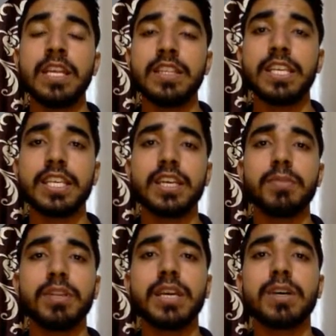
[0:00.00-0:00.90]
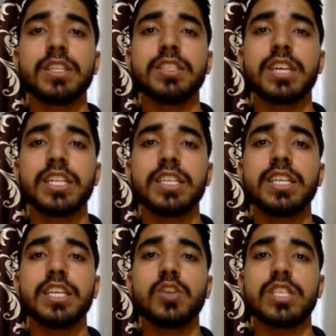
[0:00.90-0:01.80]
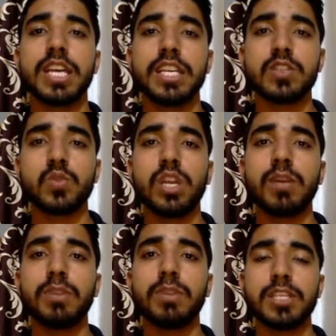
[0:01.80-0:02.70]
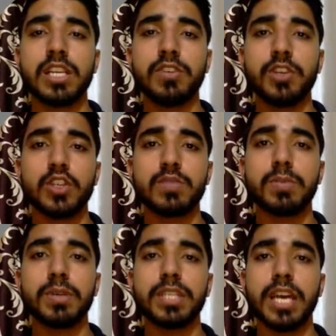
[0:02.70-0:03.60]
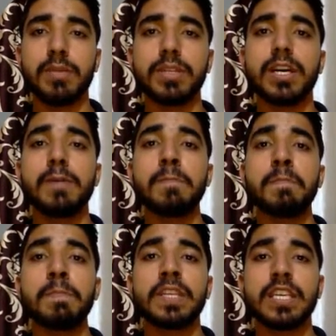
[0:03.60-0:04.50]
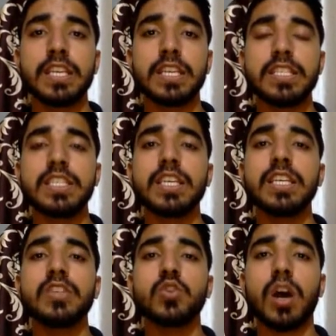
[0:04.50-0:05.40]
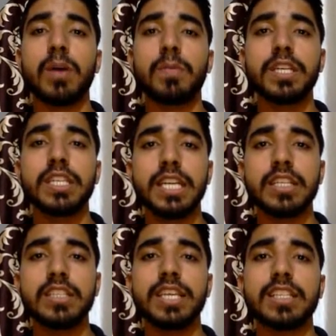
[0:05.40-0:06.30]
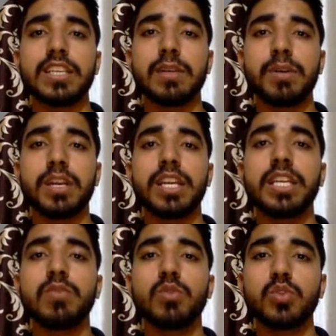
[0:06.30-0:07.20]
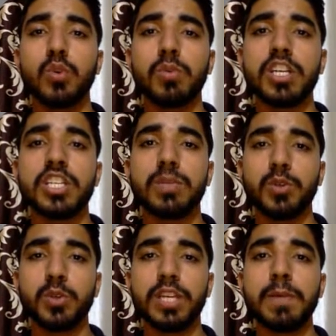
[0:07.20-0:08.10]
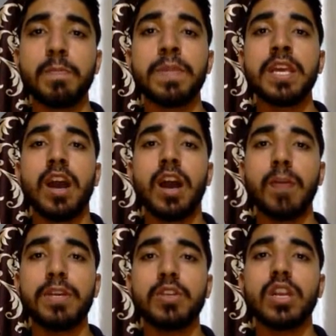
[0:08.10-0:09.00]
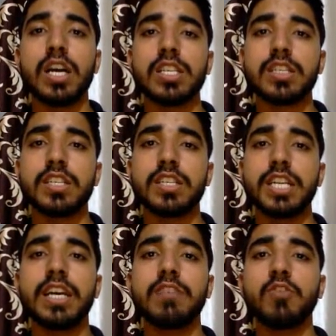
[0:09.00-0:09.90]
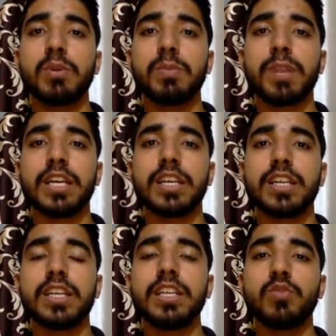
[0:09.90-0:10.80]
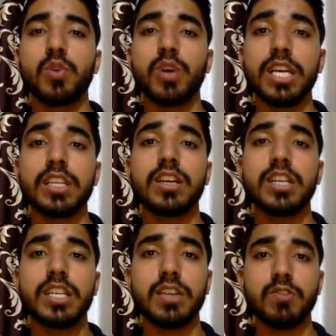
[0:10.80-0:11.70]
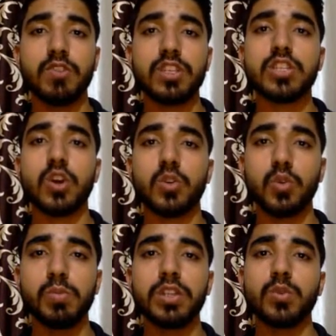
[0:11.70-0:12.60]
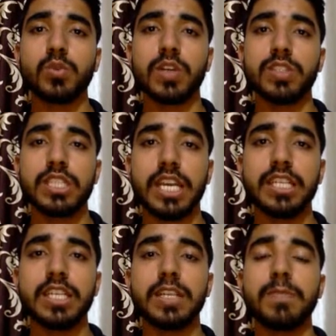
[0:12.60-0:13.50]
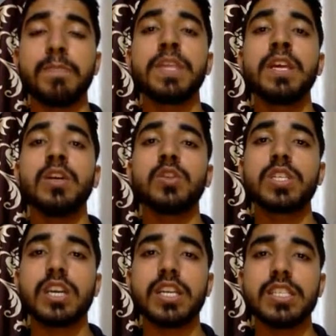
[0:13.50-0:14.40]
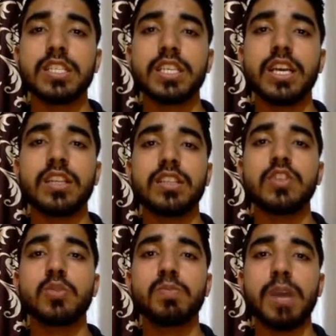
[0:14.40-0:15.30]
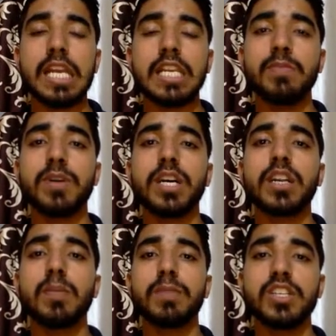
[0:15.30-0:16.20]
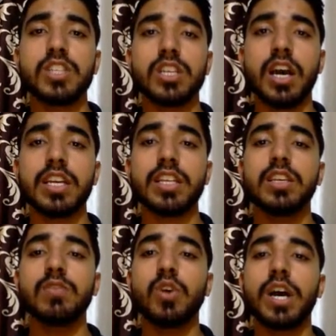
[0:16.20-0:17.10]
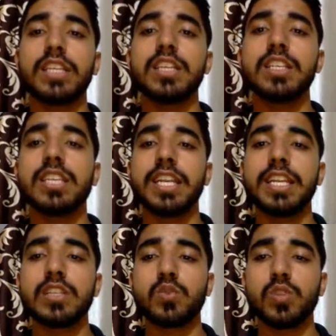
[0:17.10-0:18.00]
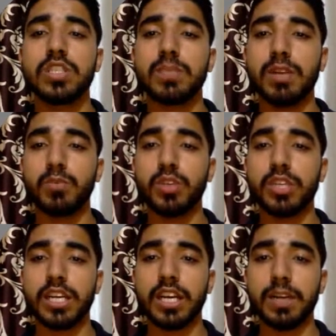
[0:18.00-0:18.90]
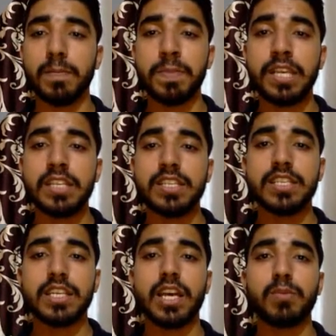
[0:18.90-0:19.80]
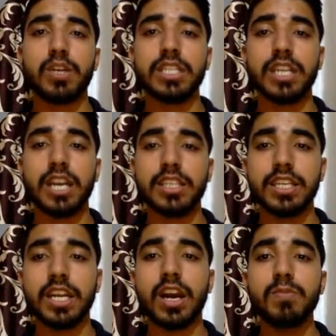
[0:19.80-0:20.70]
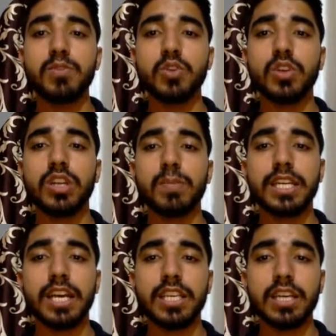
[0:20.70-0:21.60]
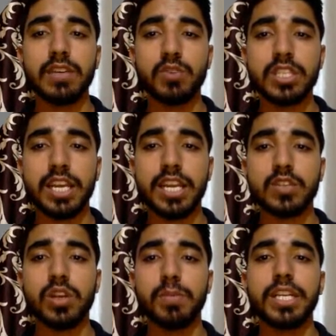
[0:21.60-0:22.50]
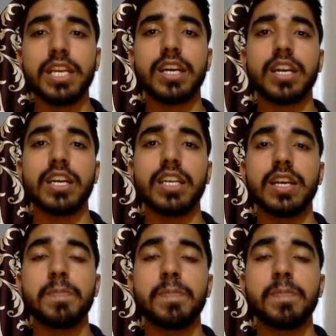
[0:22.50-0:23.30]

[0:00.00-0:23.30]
देखिए हमने ये बात जानी थी कि जो सैनिक स्कूल है हमने पिछली वीडियोस में बताया भी था कि इसकी जो आपकी डेट थी एग्ज़ाम भरने की वो दो बार शिफ्ट हुई है अभी जो लास्ट डेट है फॉर्म अप्लाई करने की वो है थर्टी फर्स्ट अक्टूबर टू थाउजेंड नाइनटीन तो इसका रीज़न क्या था जो पहली बार अपडेशन आई थी वो आई थी सैनिक स्कूल संबलपुर के कारण जैसा कि आपको यहाँ दिखाई दे रहा है अब जो अपडेट आई है वो सैनिक स्कूल अमेठी के कारण आई है